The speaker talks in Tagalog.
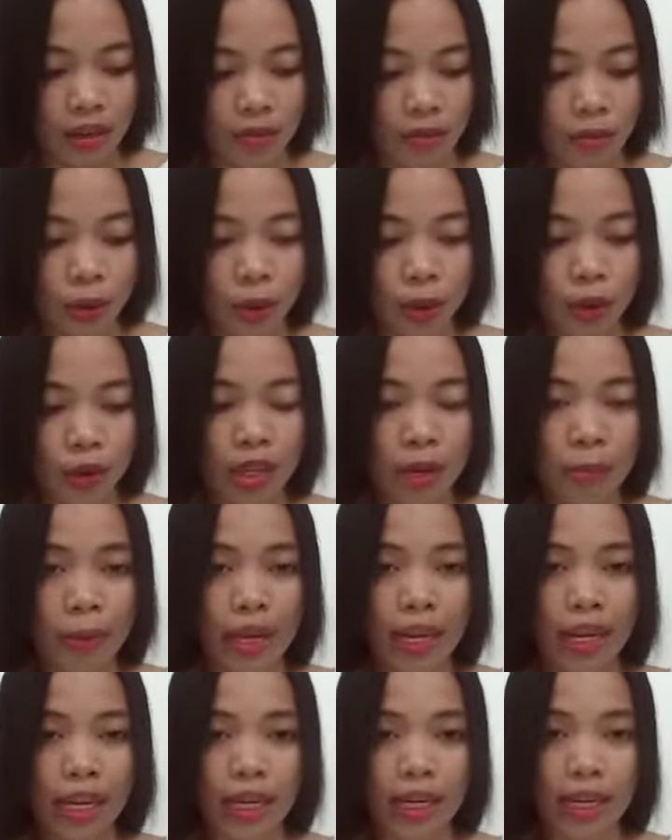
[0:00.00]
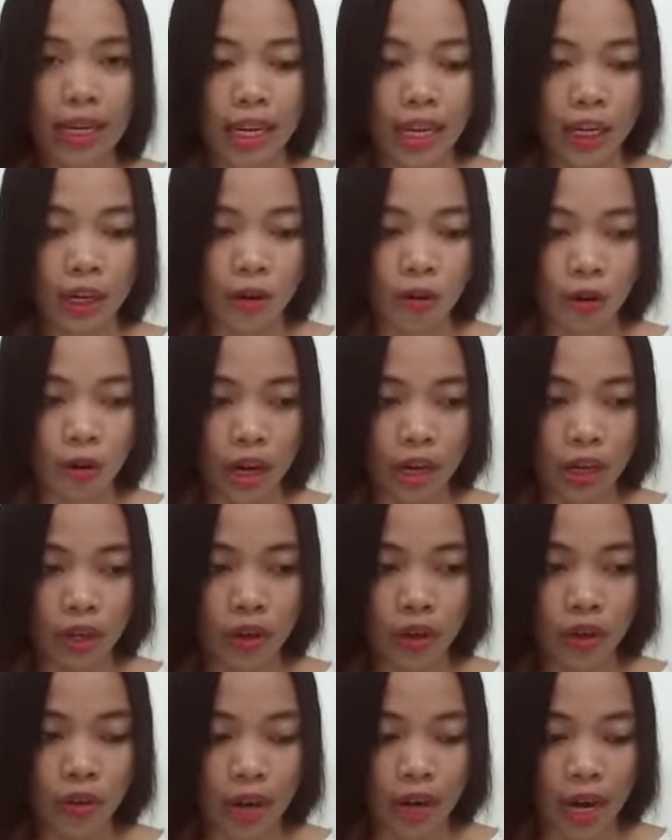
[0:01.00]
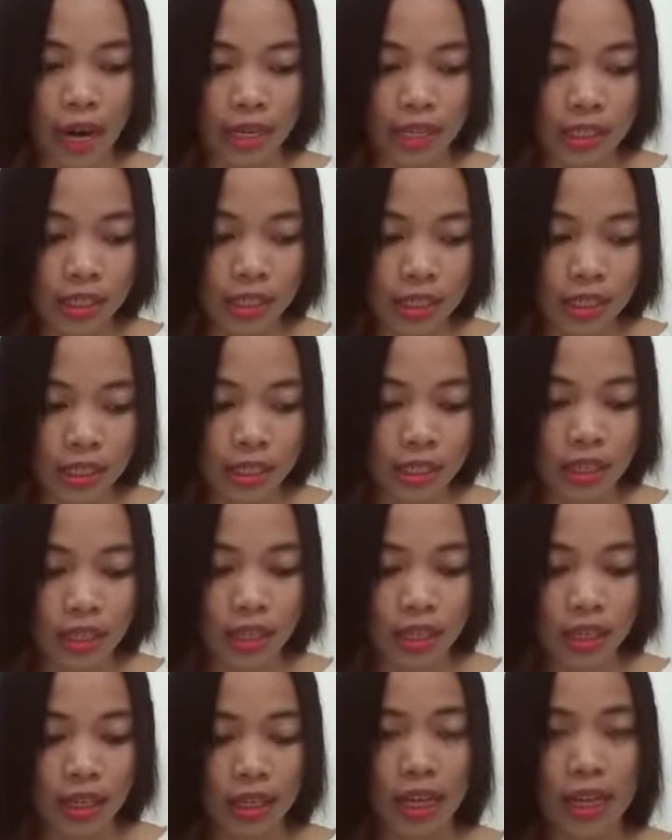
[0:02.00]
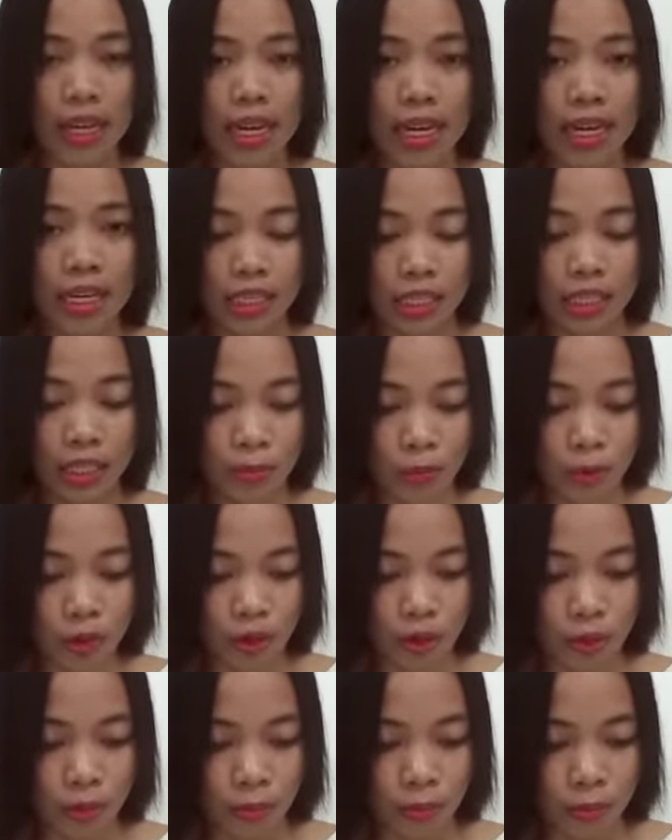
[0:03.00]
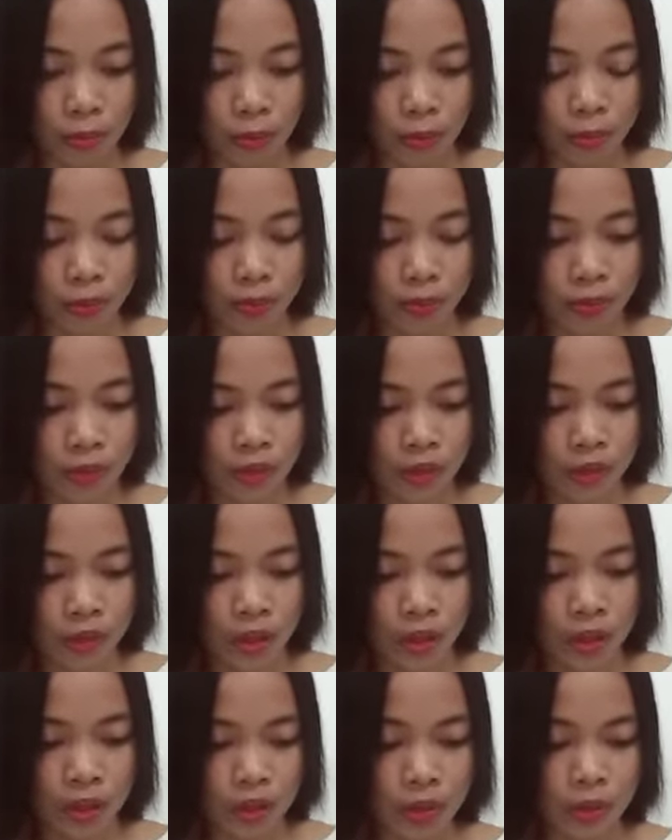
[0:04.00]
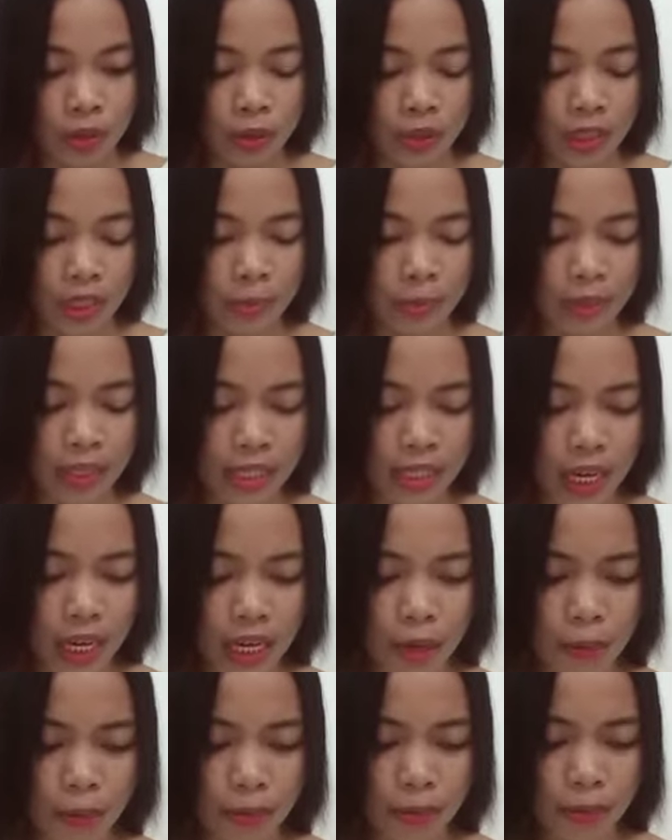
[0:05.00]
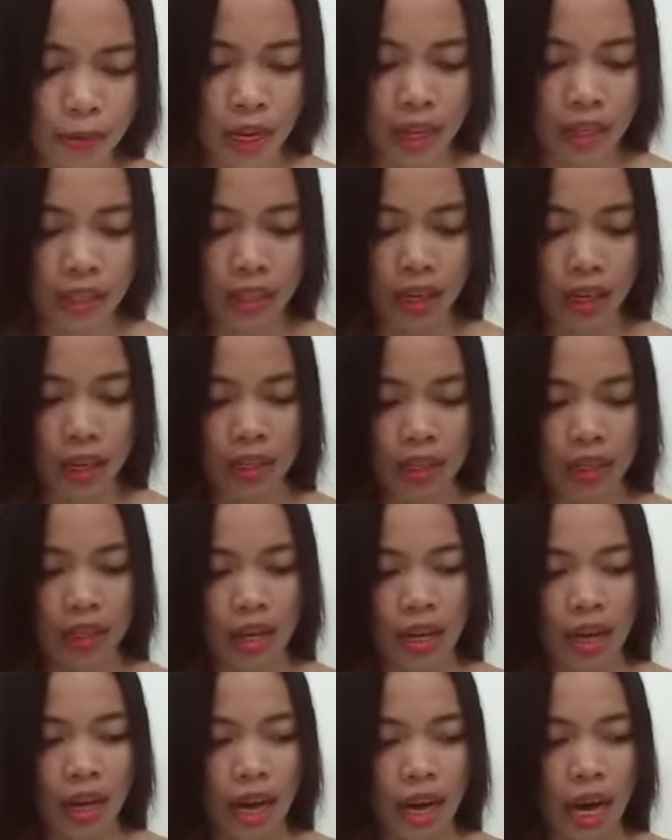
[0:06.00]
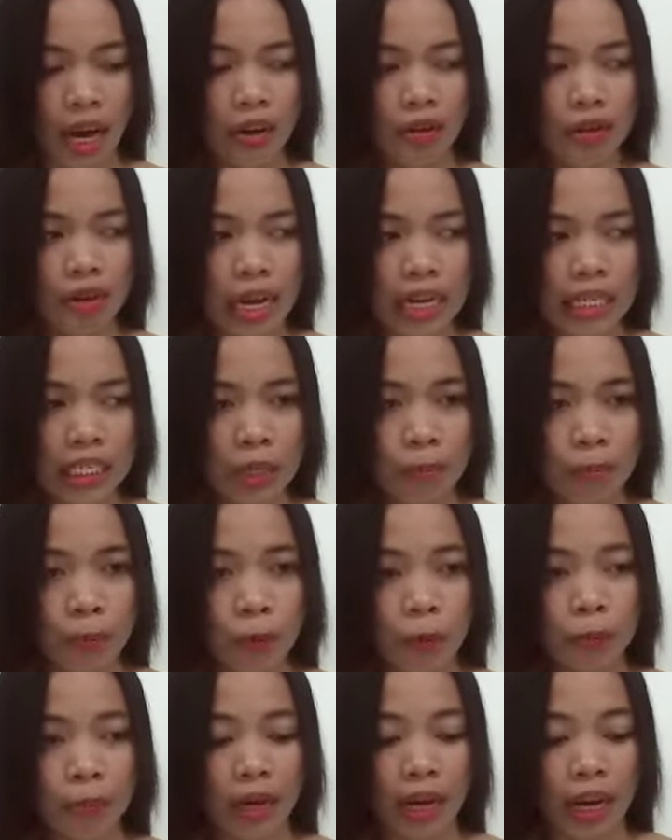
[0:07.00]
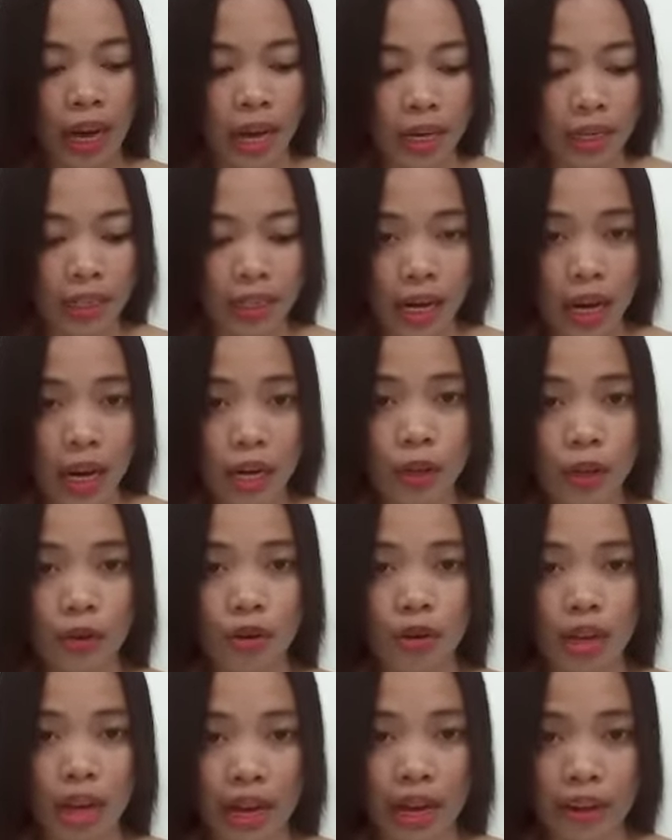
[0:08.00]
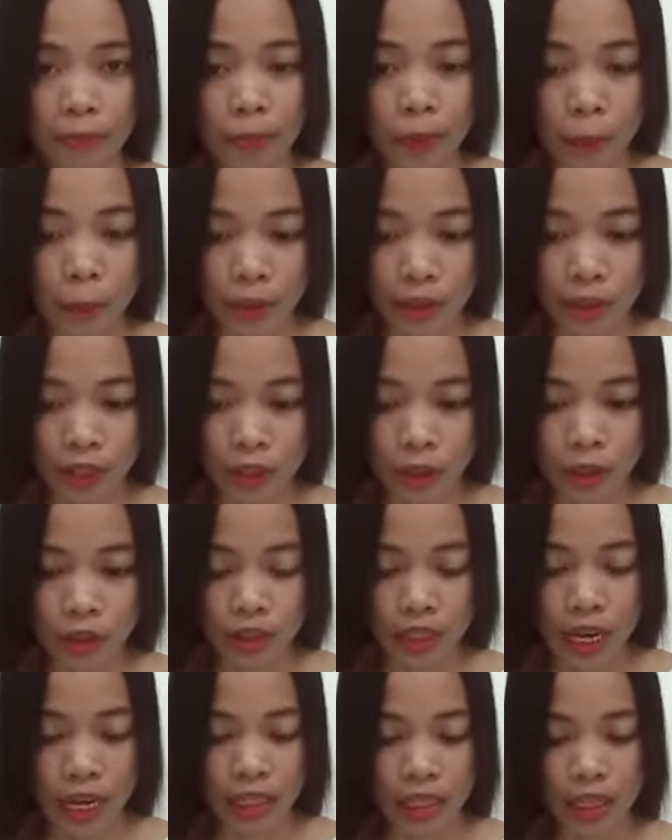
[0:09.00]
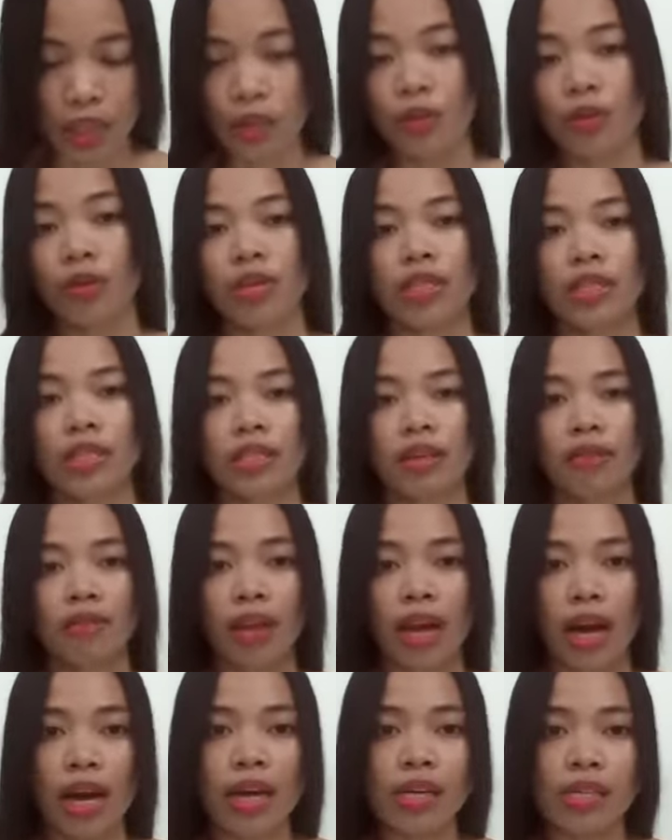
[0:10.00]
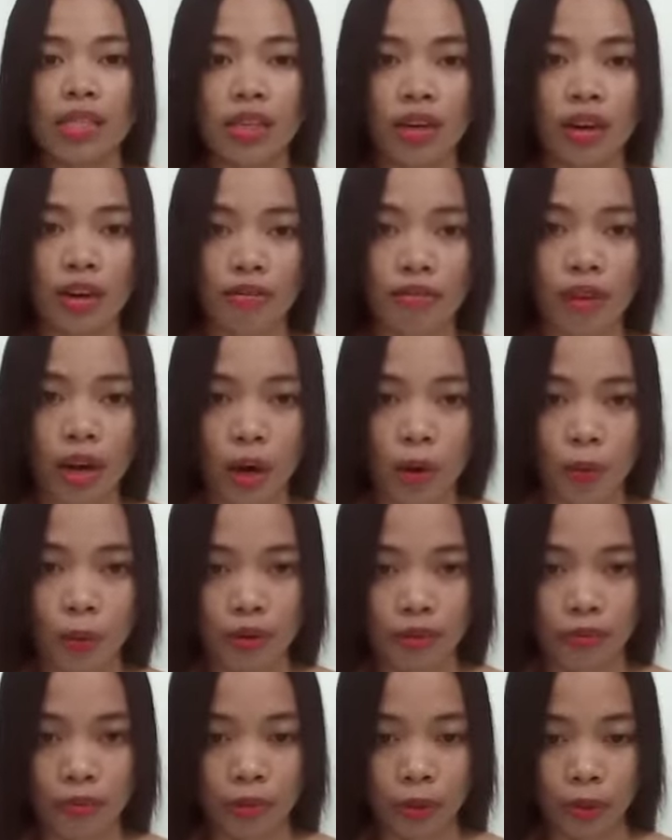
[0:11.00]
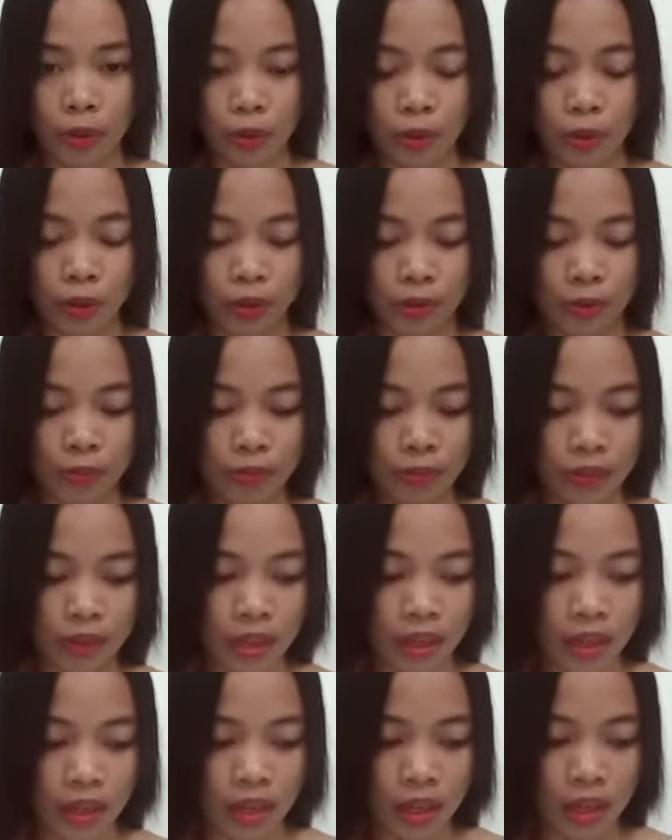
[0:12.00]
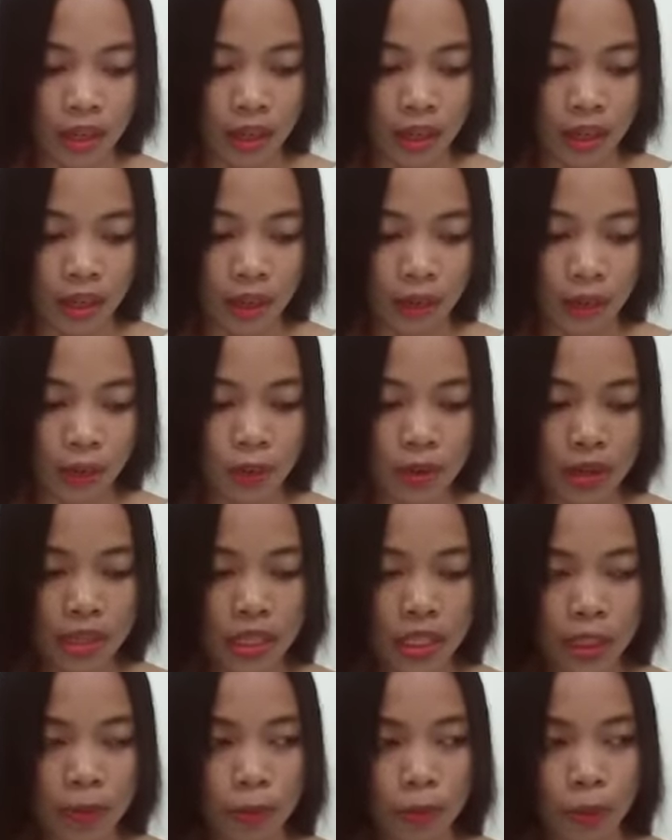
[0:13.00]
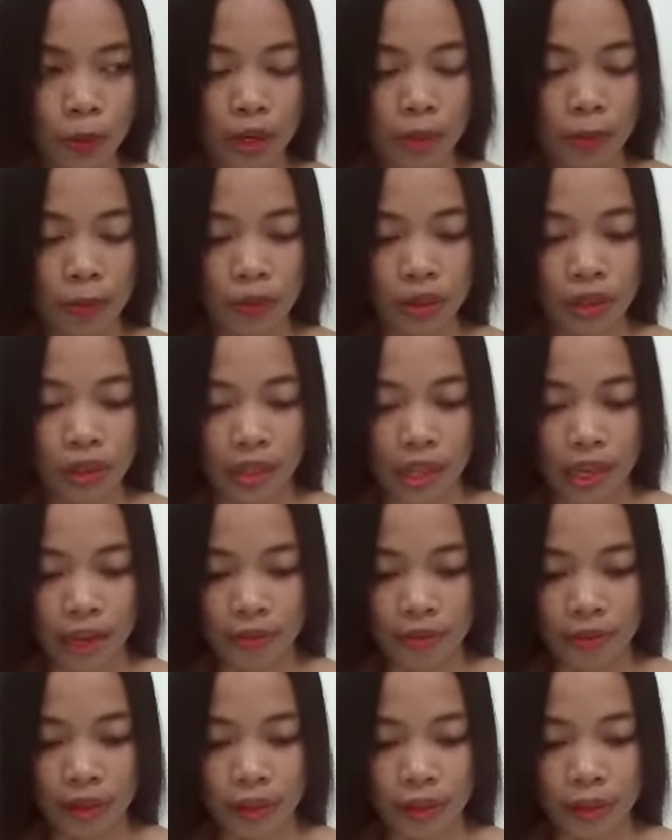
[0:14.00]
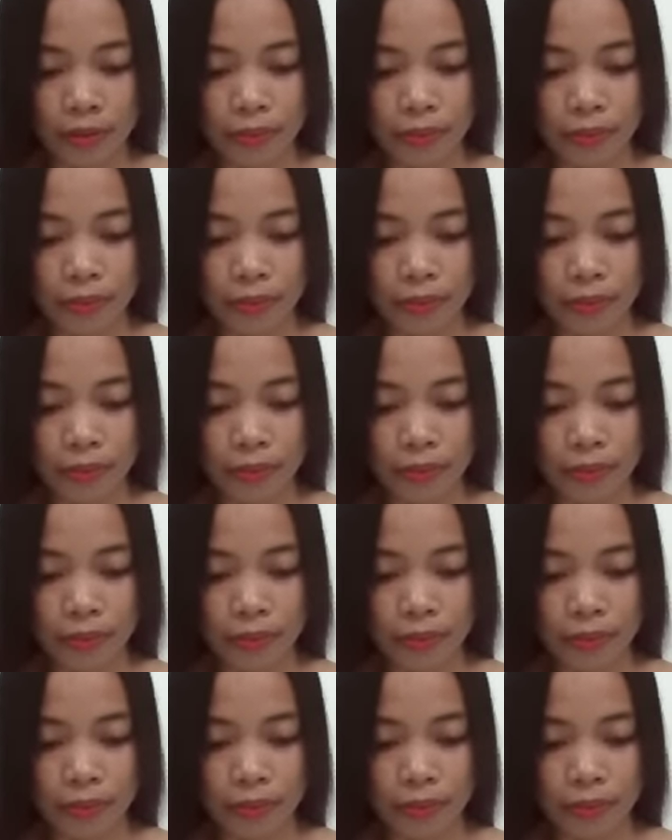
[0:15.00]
For you na mairelay kung ano yung answer na nareceive mo din po. So sa mensahe po natin, anong klase pong paghahanda yung life preparation natin to receive the answer of our future? Katulad sa buhay po ni David,